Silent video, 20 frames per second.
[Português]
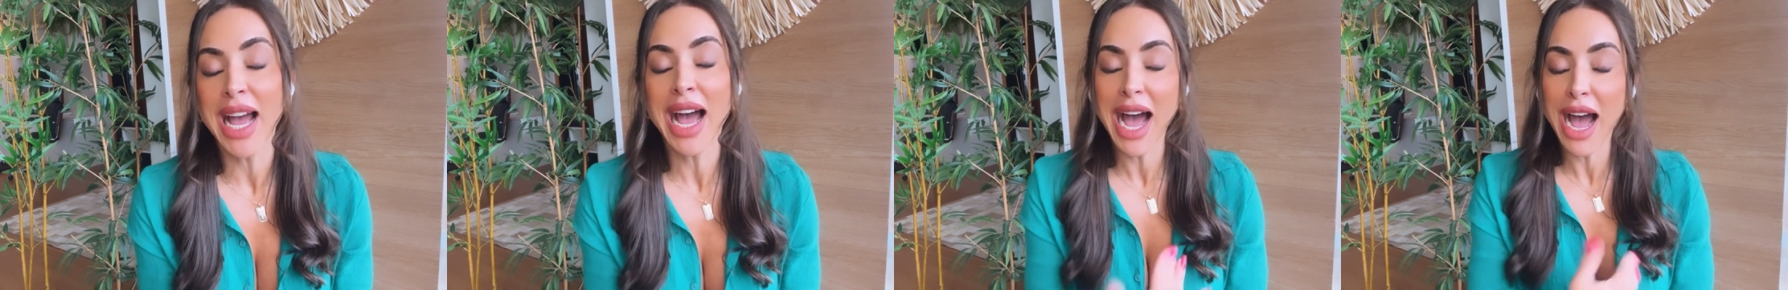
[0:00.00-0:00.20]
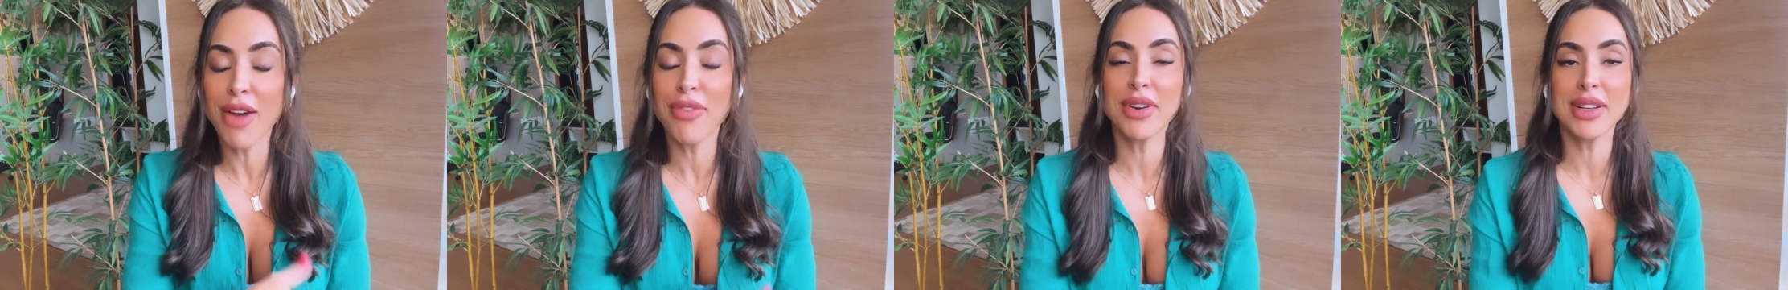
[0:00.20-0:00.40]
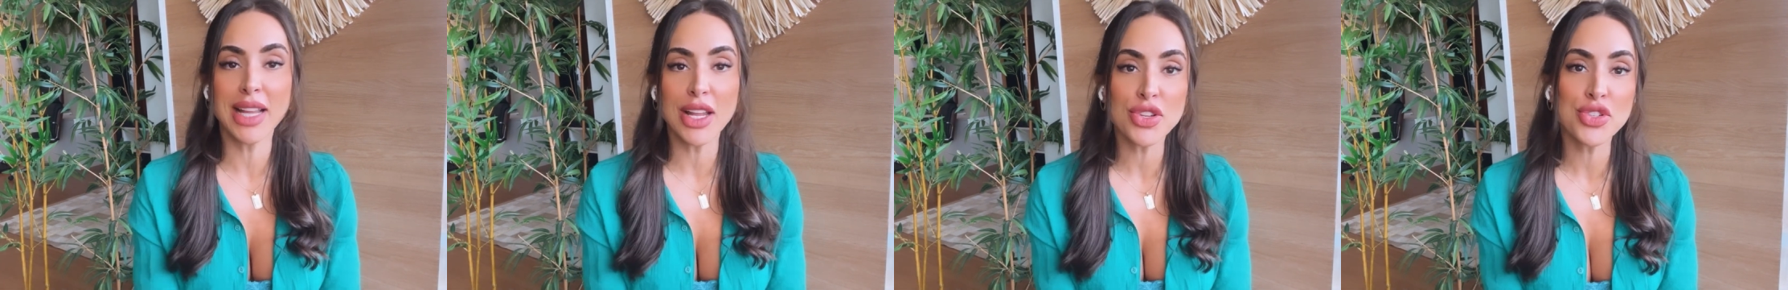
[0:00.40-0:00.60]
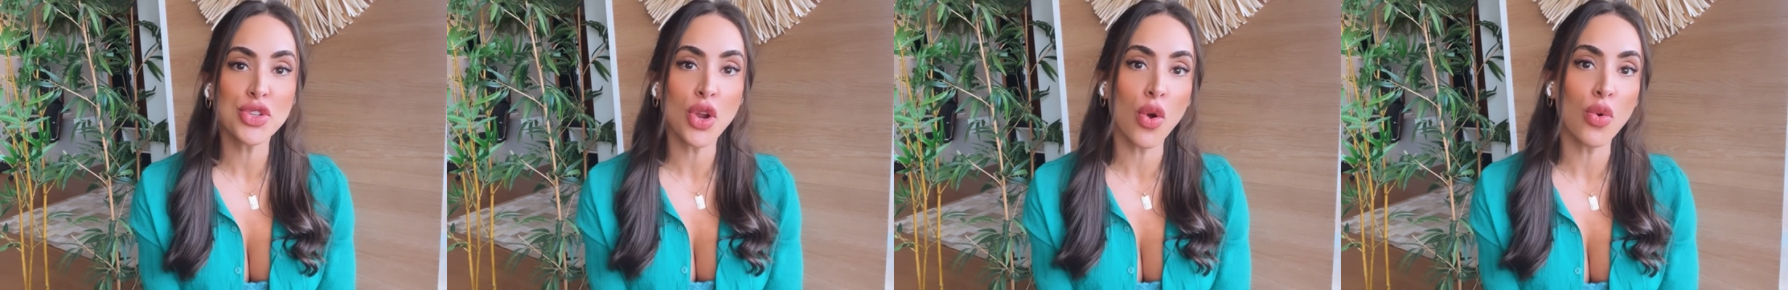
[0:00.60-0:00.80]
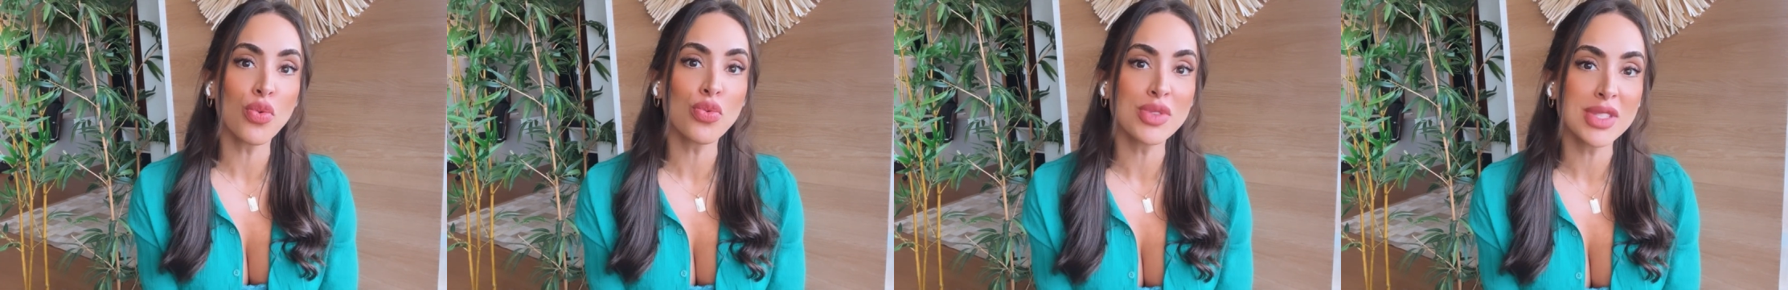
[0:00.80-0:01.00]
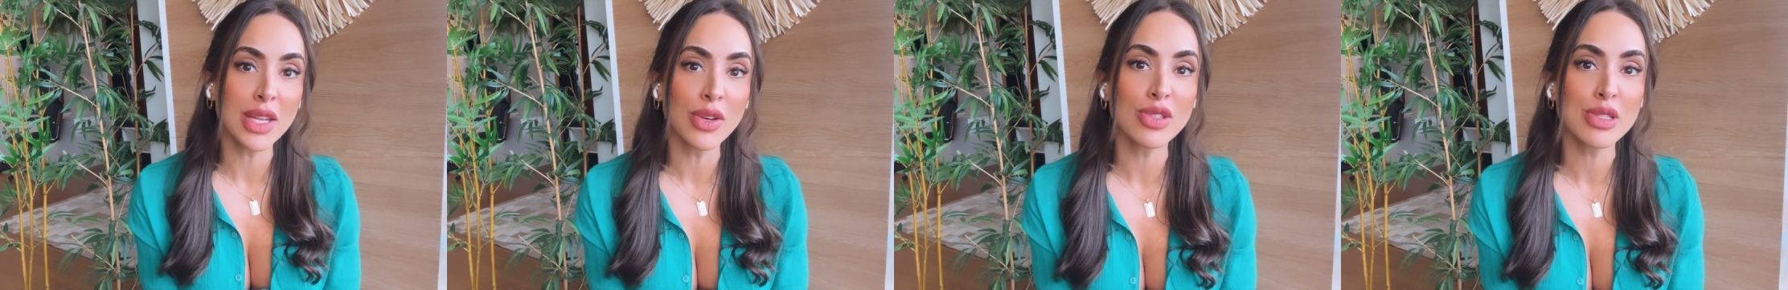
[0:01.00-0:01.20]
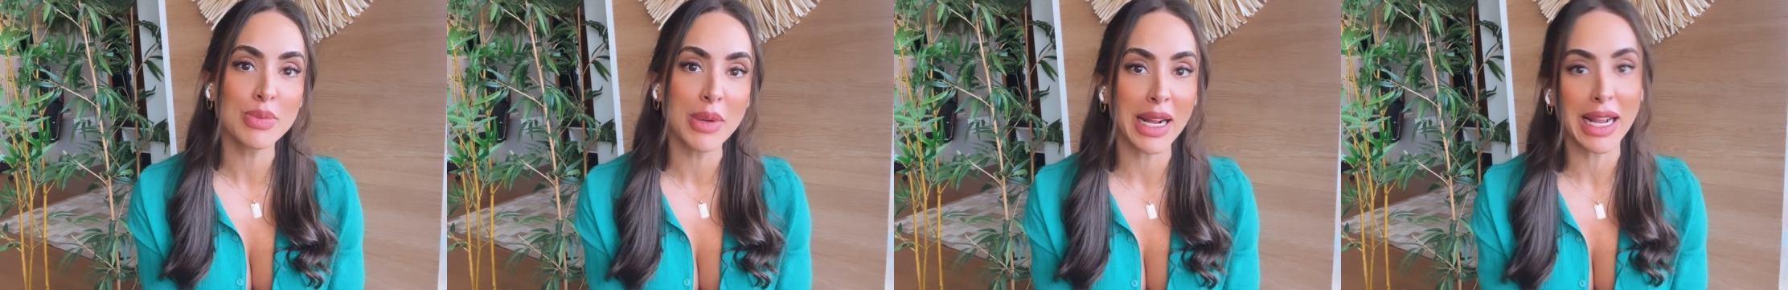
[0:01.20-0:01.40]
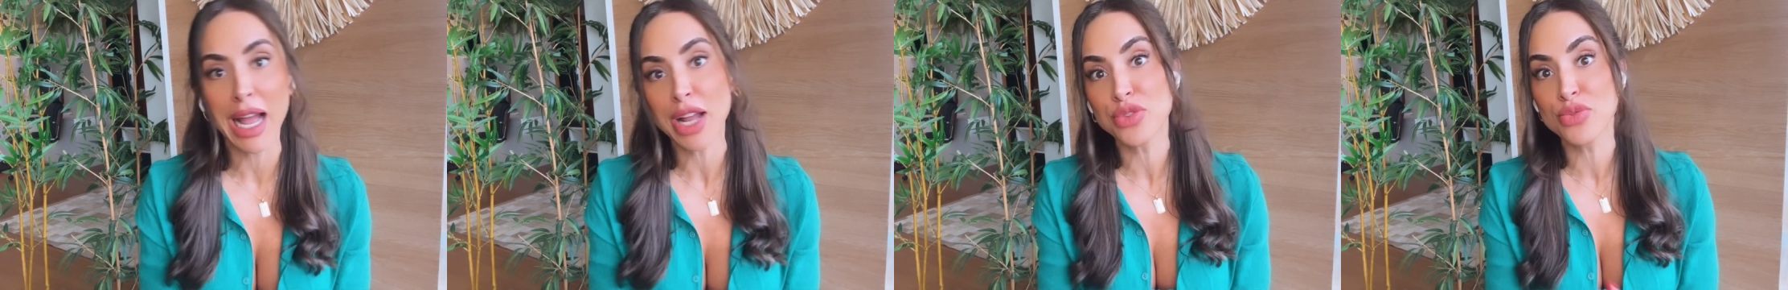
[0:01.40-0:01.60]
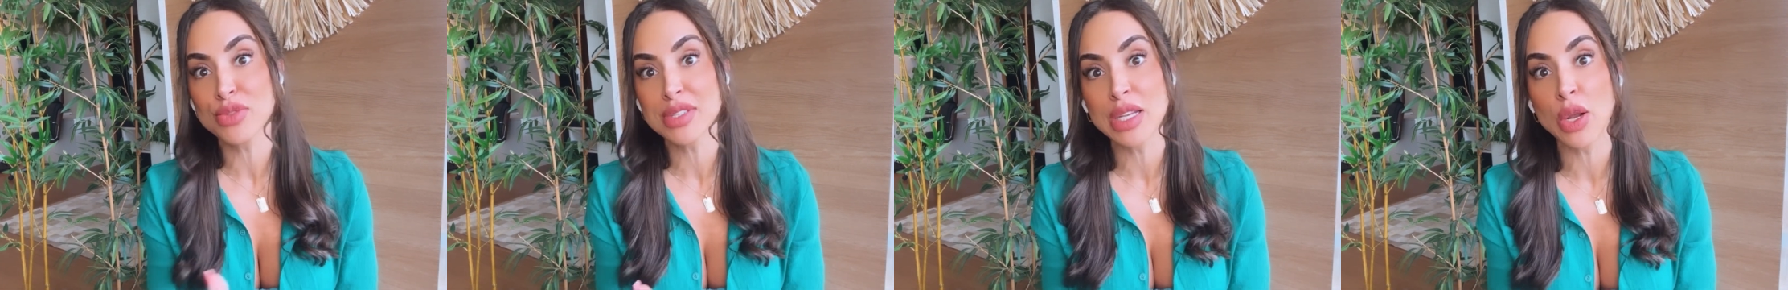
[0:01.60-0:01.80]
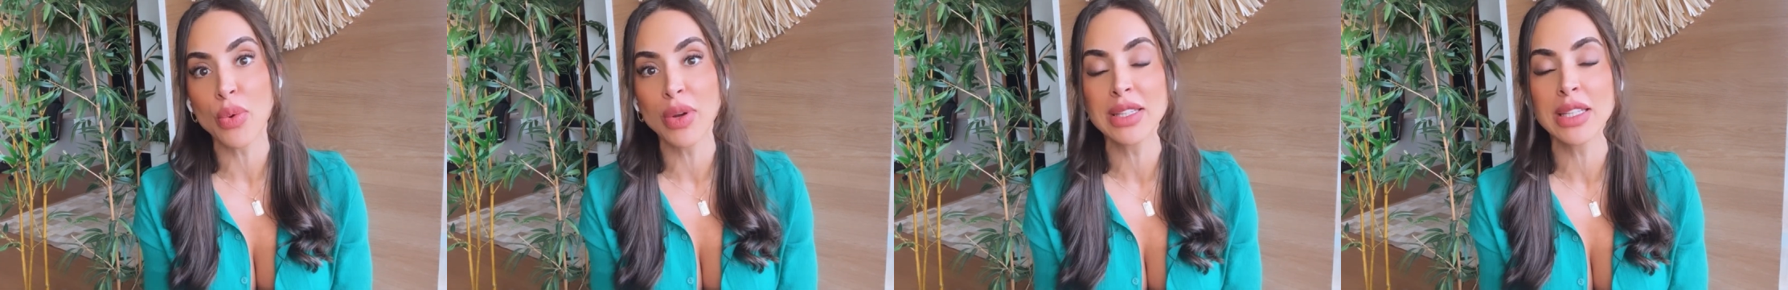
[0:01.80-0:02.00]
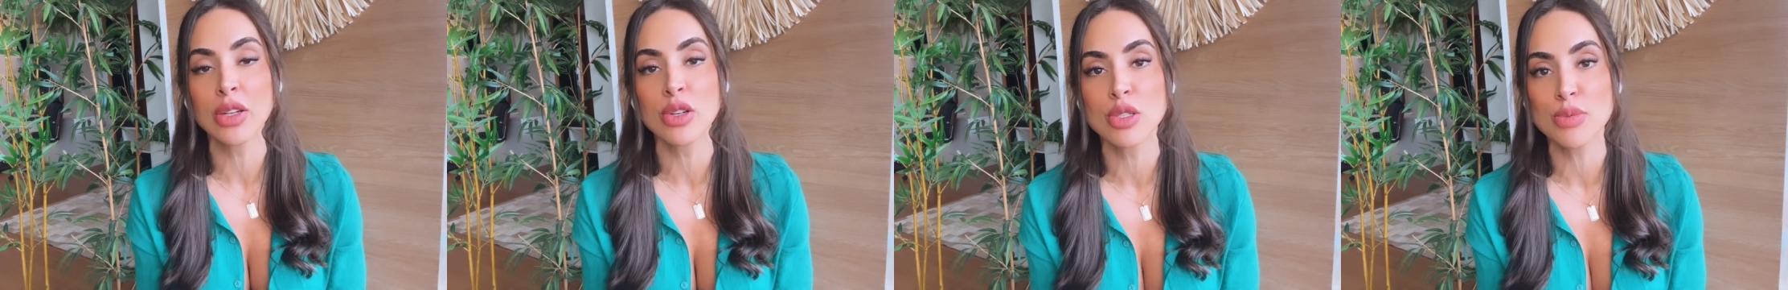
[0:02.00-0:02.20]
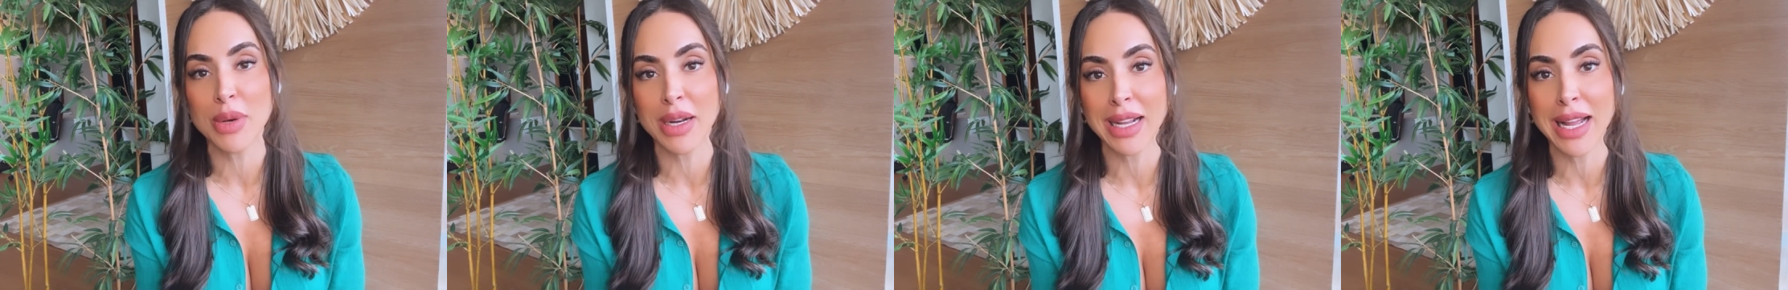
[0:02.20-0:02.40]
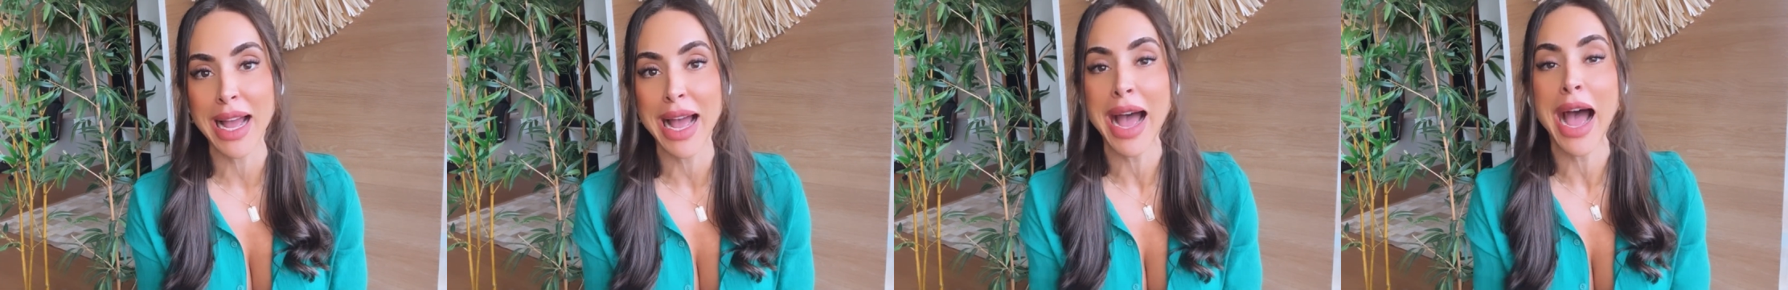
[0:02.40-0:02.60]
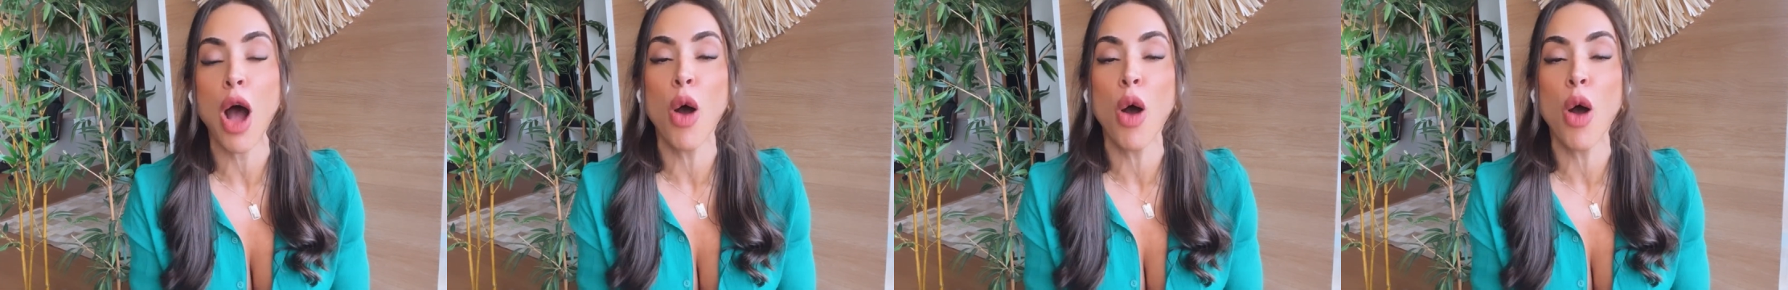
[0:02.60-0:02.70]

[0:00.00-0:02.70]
A verdade é que alguns anos pra cá, de uns 50 anos pra cá,